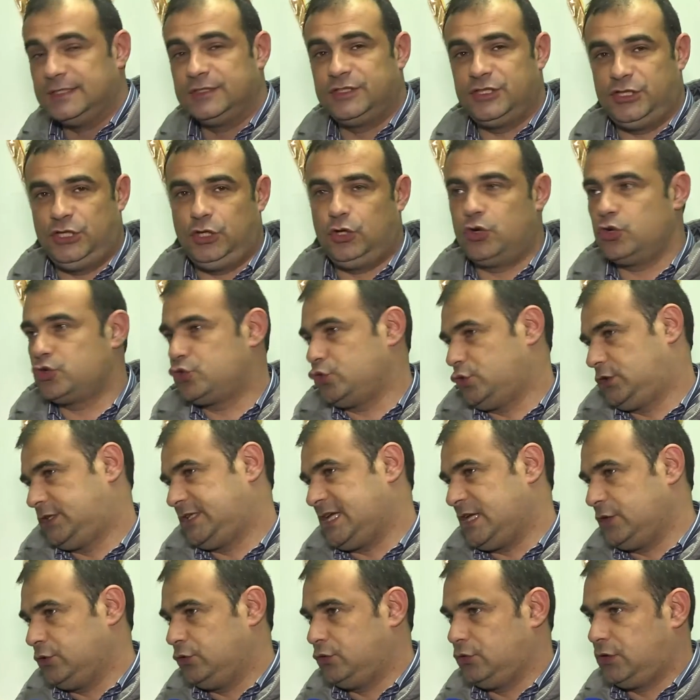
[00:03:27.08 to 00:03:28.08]
ti dico
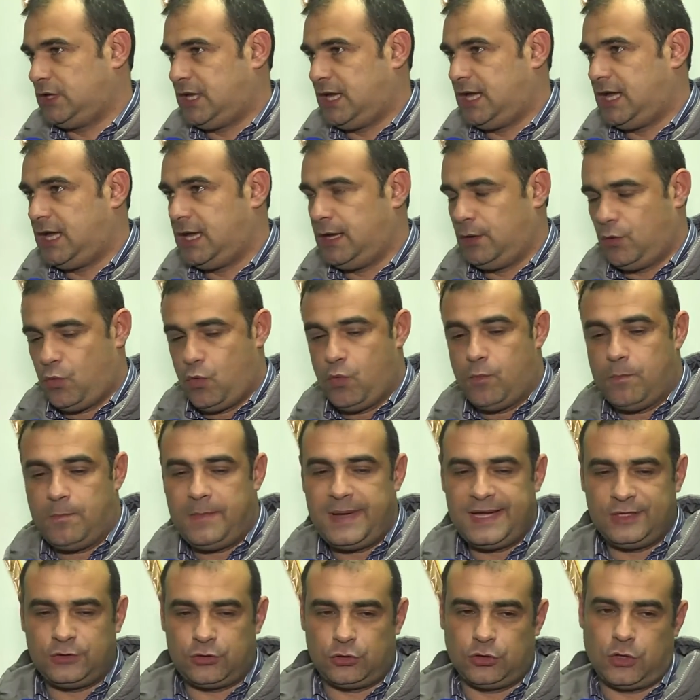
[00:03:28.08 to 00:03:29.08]
soltanto che un
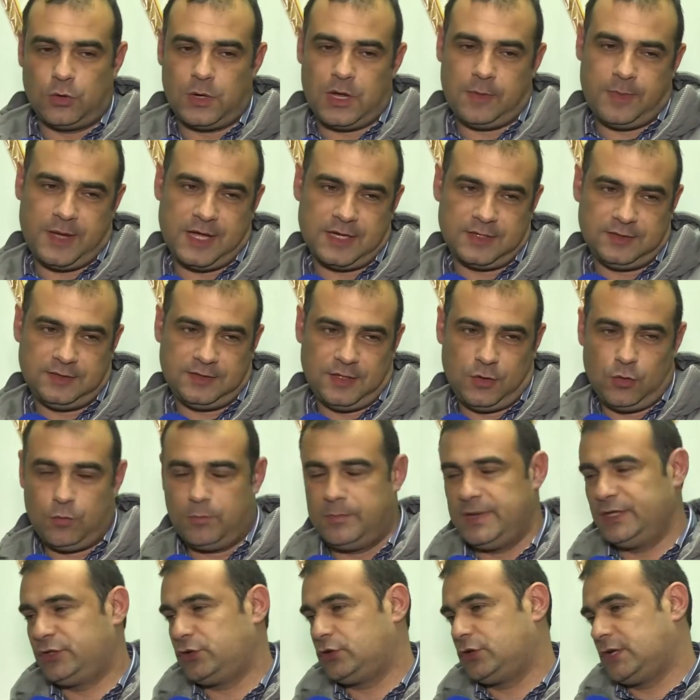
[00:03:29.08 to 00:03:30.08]
metro da una parte e un
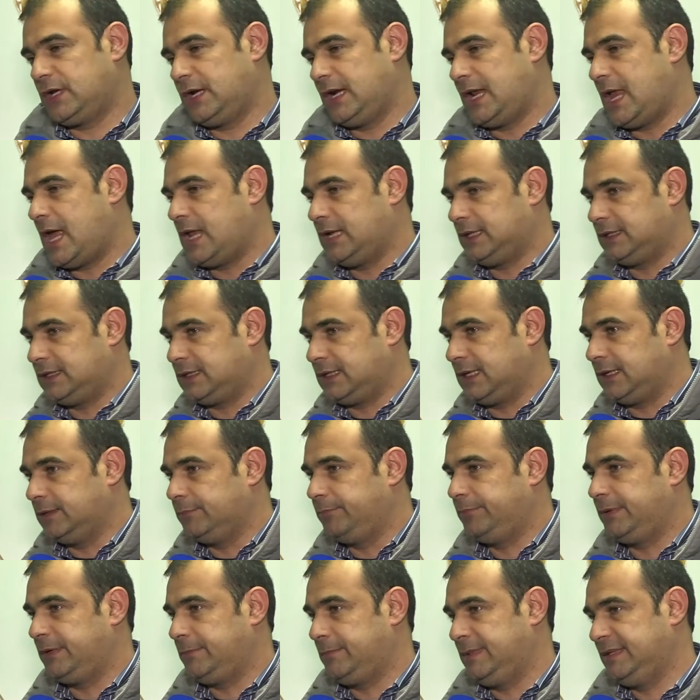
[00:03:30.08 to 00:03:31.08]
metro dall'altra
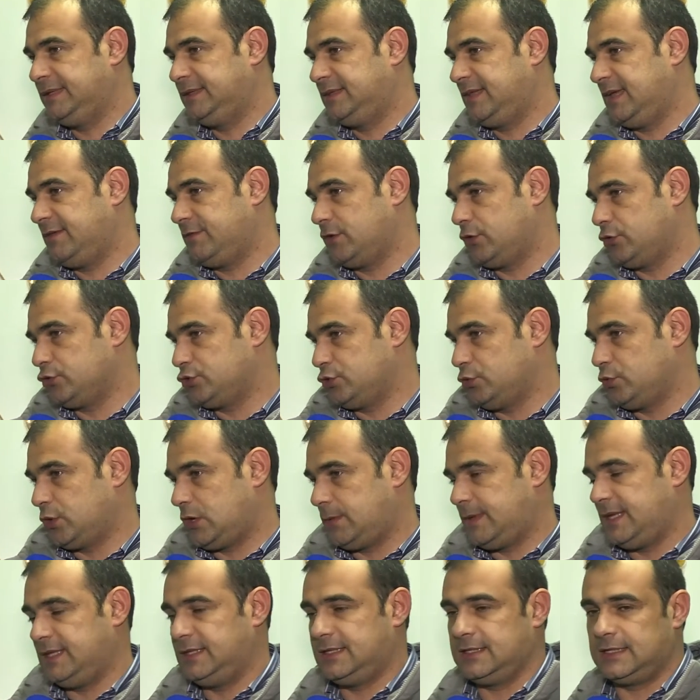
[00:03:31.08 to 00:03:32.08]
permettevano
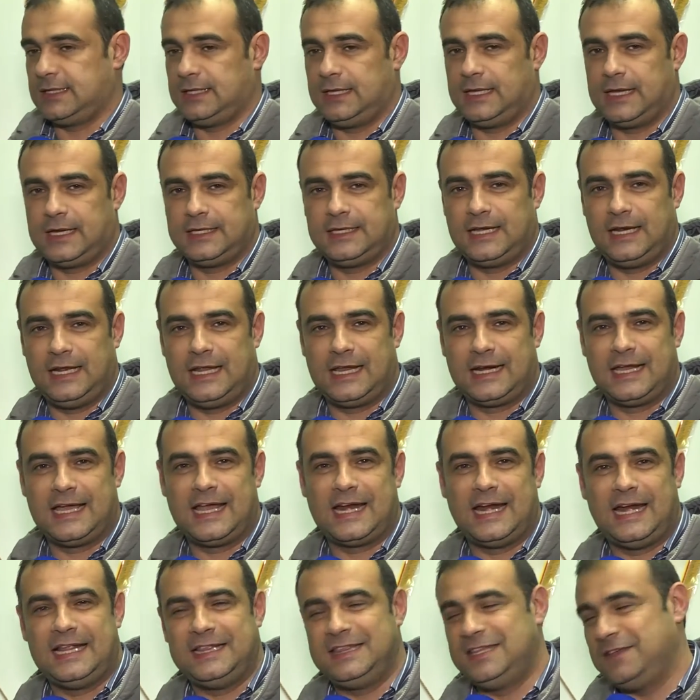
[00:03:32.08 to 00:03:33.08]
sicuramente di
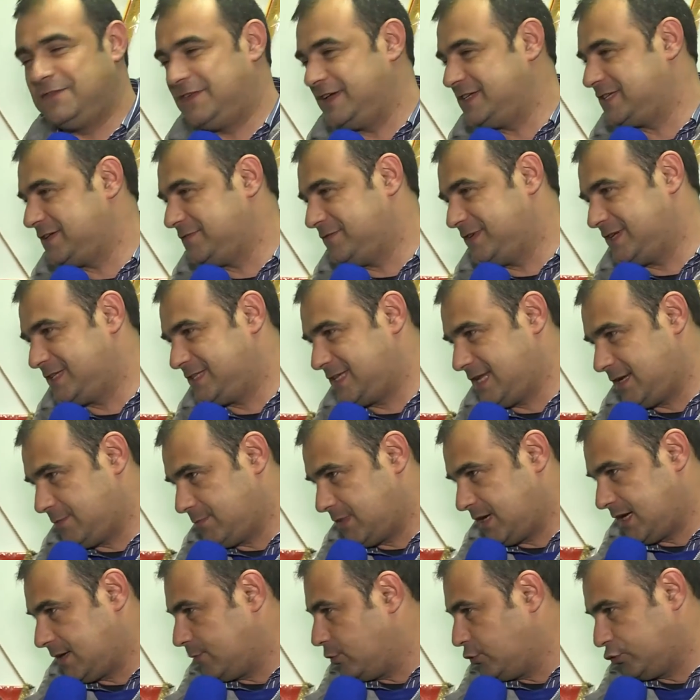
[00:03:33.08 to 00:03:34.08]
allargare le difese avversarie in
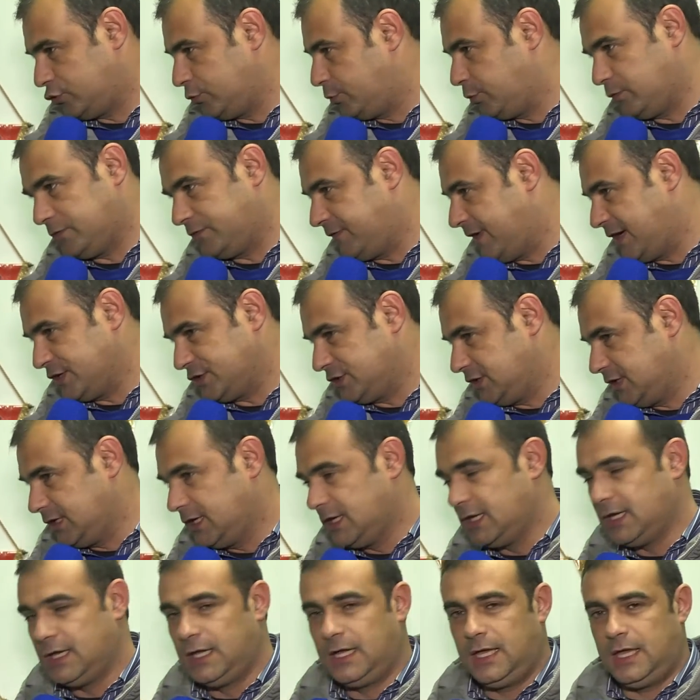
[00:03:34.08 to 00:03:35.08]
maniera molto più facile
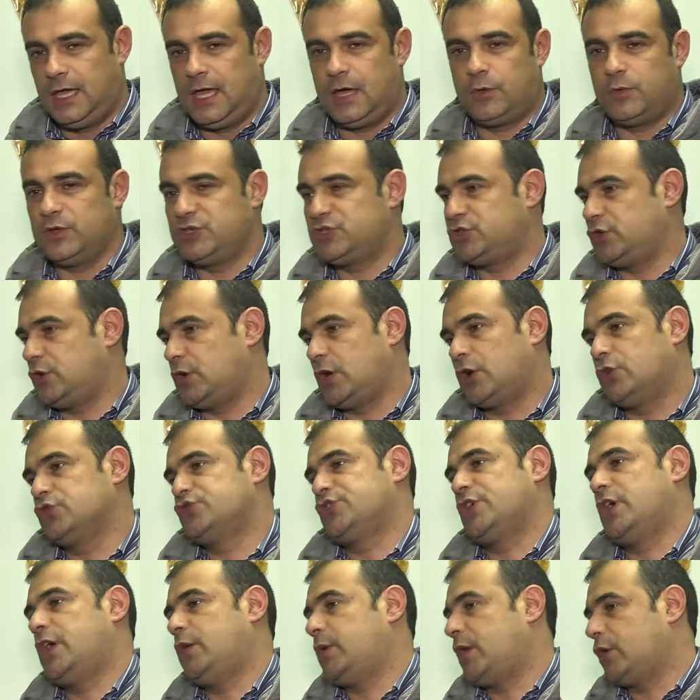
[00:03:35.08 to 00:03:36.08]
e questa è una,
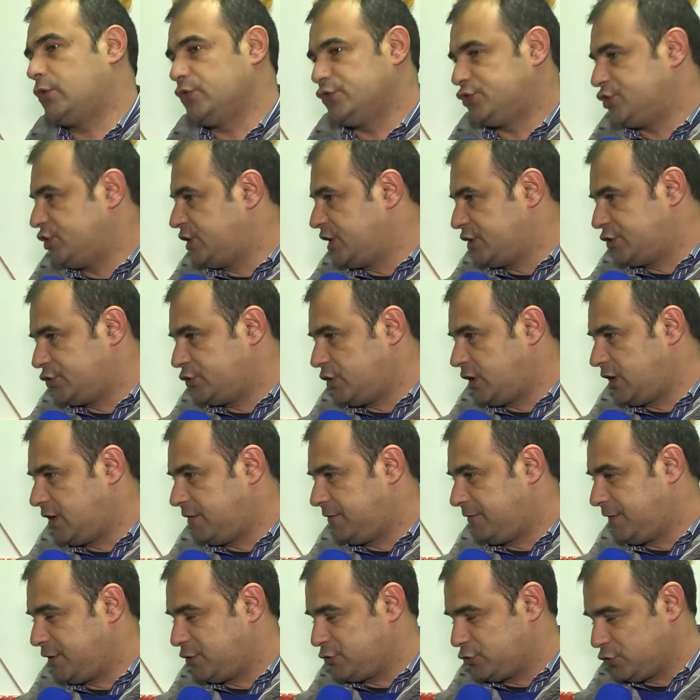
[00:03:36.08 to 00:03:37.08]
cosa, è una considerazione che
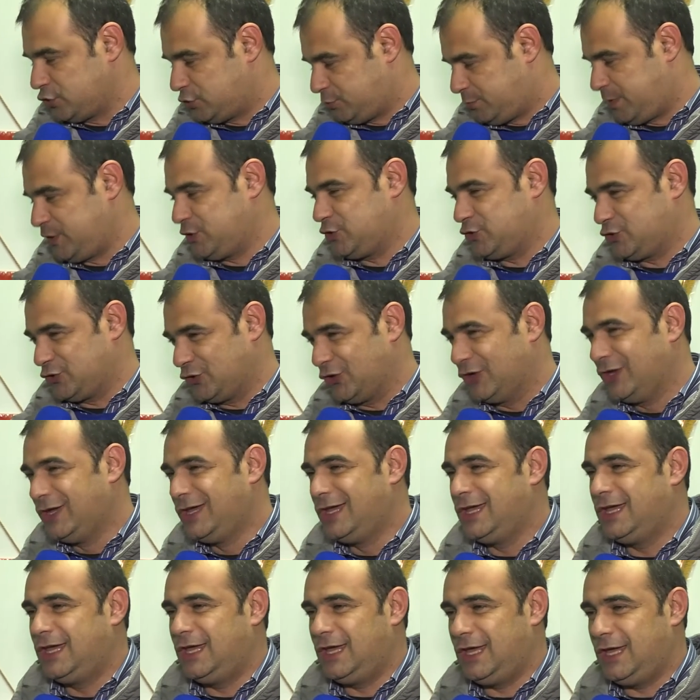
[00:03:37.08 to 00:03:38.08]
faccio spesso
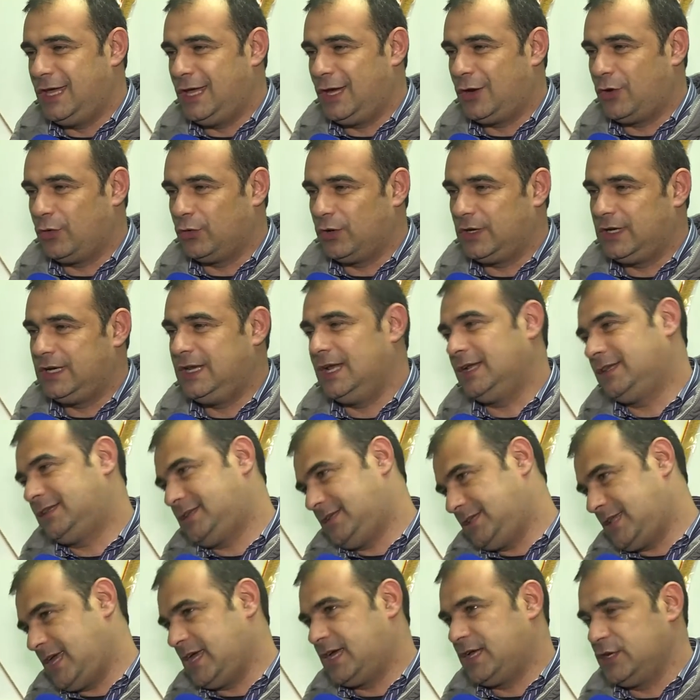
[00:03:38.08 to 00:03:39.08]
eh, con gli
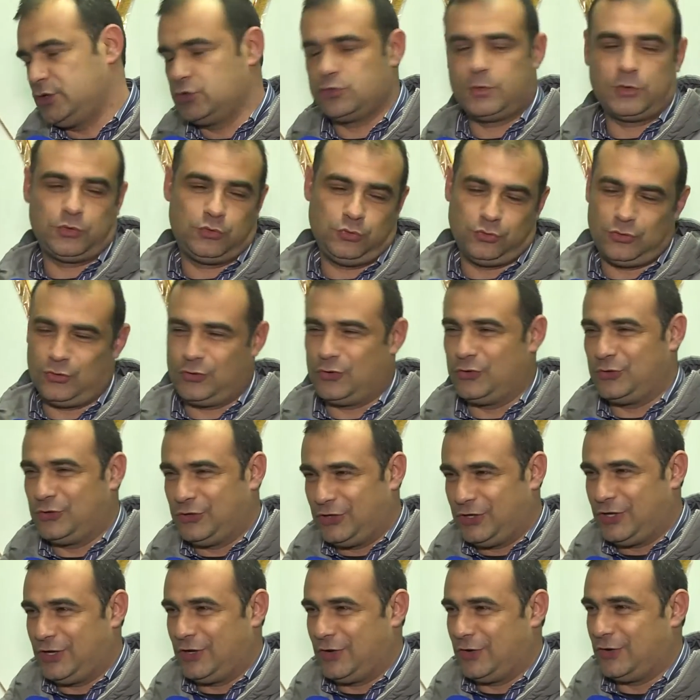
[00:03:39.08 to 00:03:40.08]
altri tecnici, soprattutto
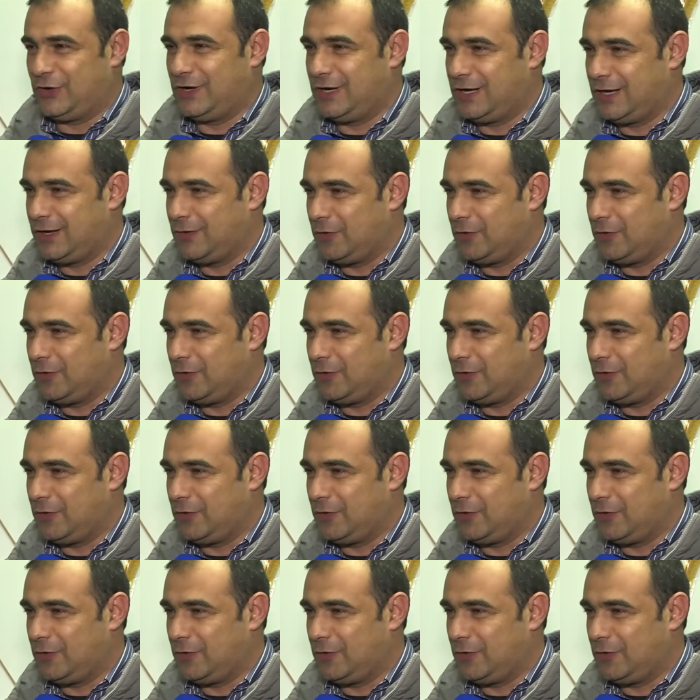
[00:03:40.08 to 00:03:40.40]
con, con,